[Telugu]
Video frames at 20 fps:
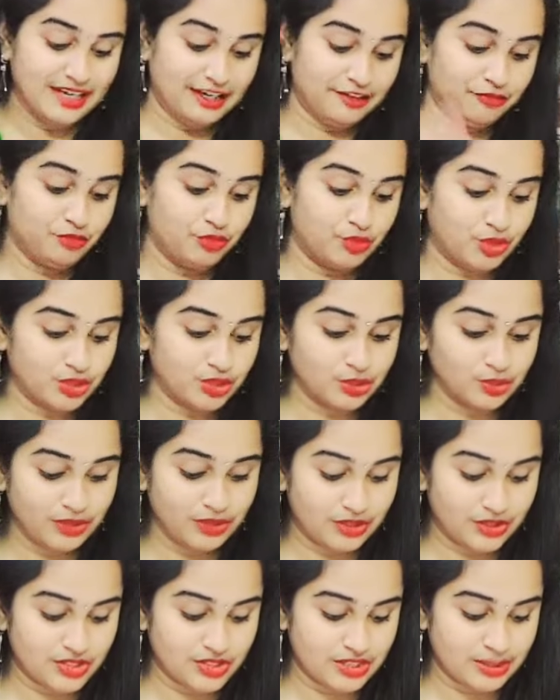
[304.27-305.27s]
అండ్ ఫోర్త్ వన్
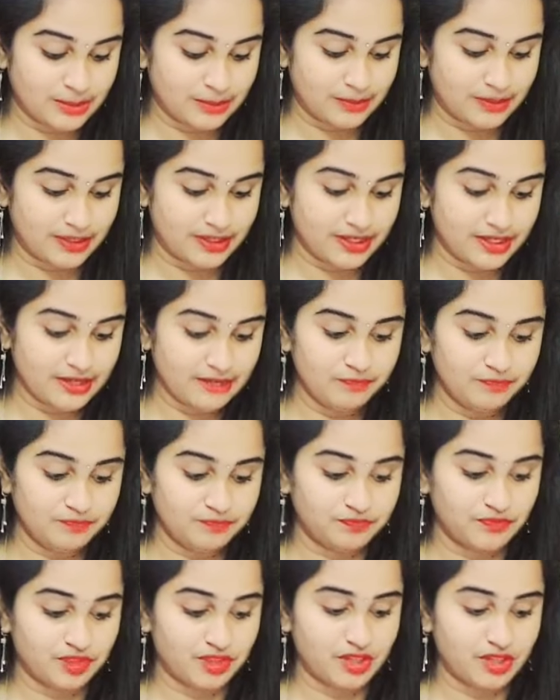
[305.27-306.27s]
వచ్చేటప్పటికి
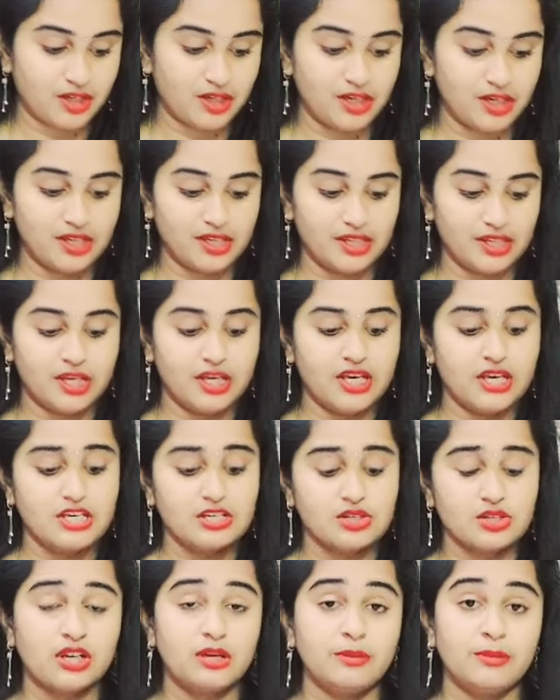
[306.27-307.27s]
ఇది
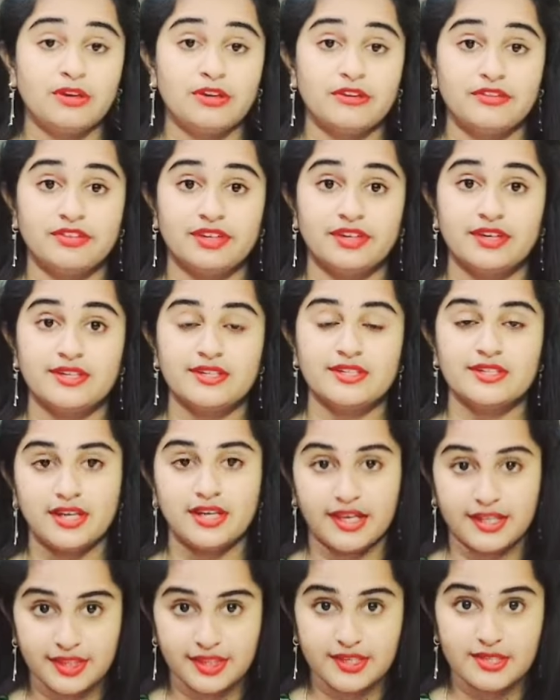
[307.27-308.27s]
సో నేను మీకు ఫస్ట్
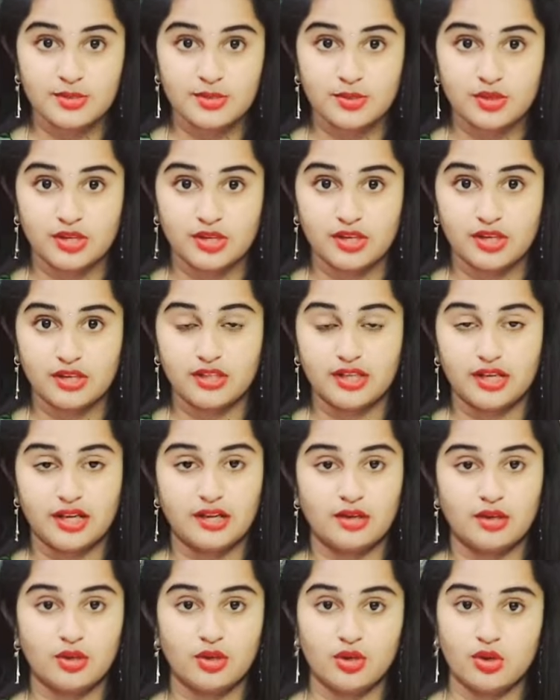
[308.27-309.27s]
నేను తీసుకున్న
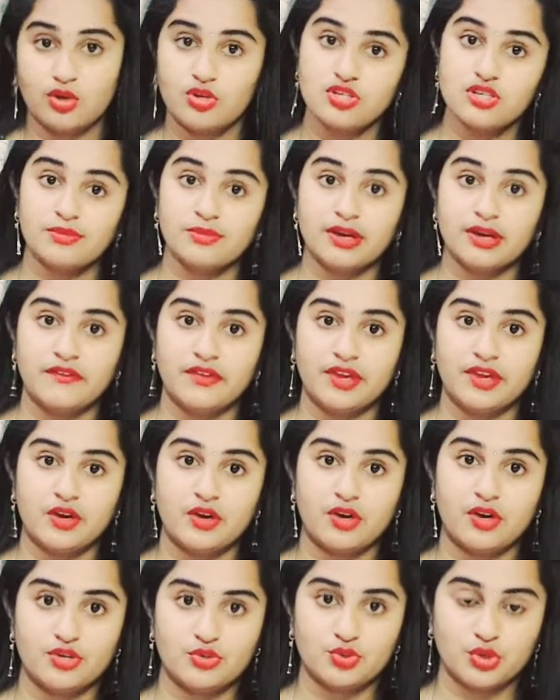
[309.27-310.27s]
దాంట్లో కొంచెం హెవీగా
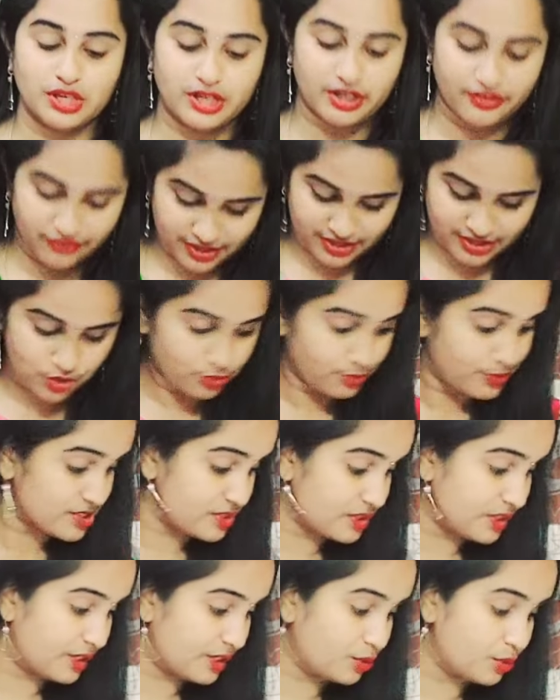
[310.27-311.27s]
ఉన్న జ్యువెలరీ ఫస్ట్
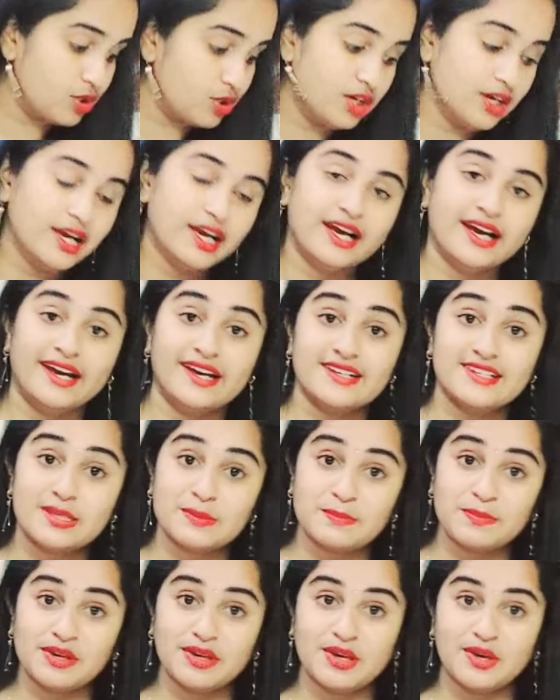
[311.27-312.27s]
చూపిస్తున్నాను అండ్
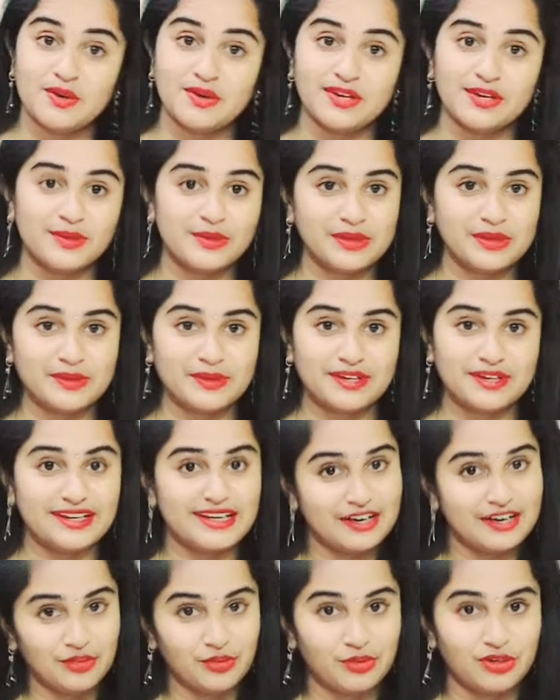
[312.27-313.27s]
సింపుల్గా ఉన్నవి కూడా ఉన్నాయి
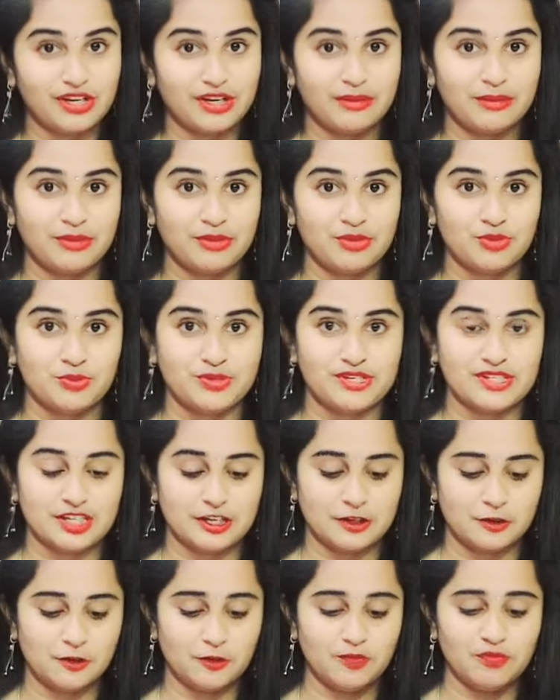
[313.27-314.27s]
అవి కూడా నేను మీకు
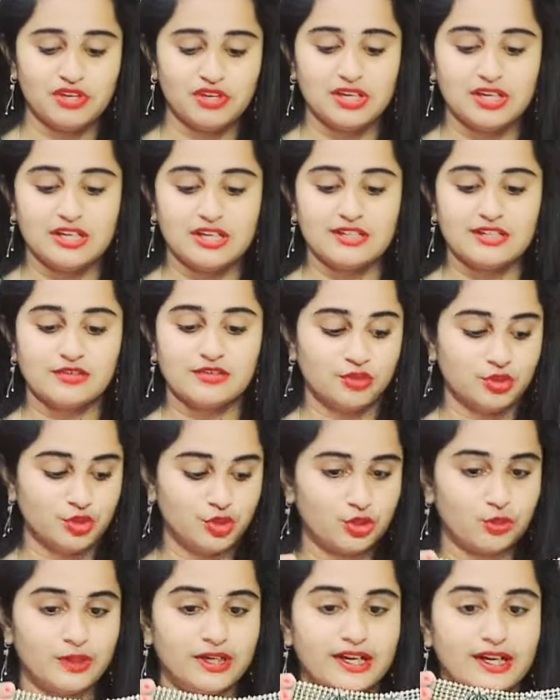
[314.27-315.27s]
చూపిస్తాను సో
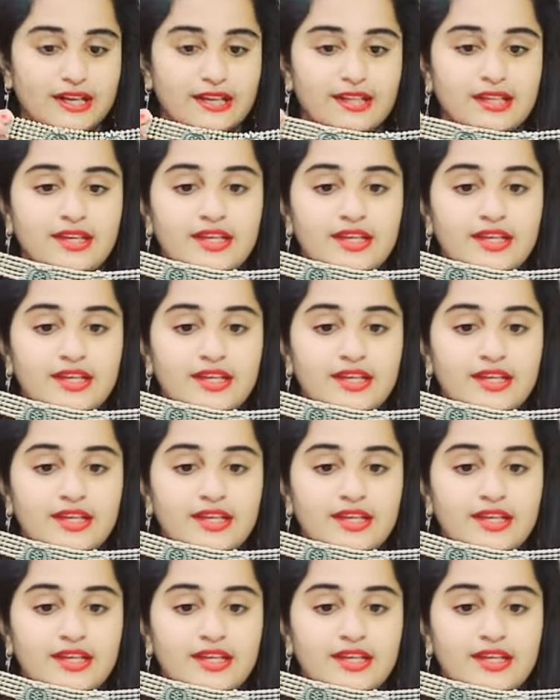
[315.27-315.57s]
ఫోర్త్ వన్ అయితే